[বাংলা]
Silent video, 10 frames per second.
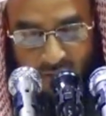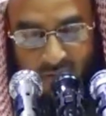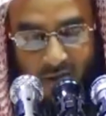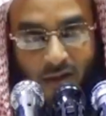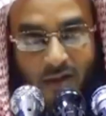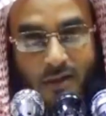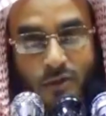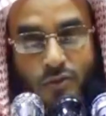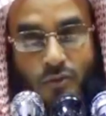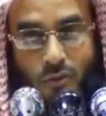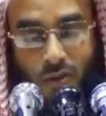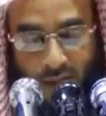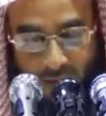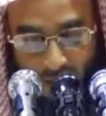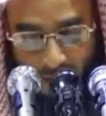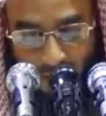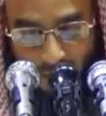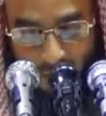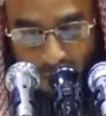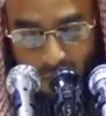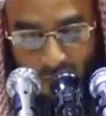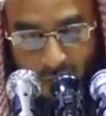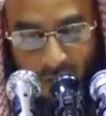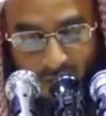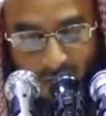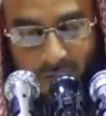ফাঁকাল রসুল্লাহ সাল্লাহ তখন রসুল্লাহ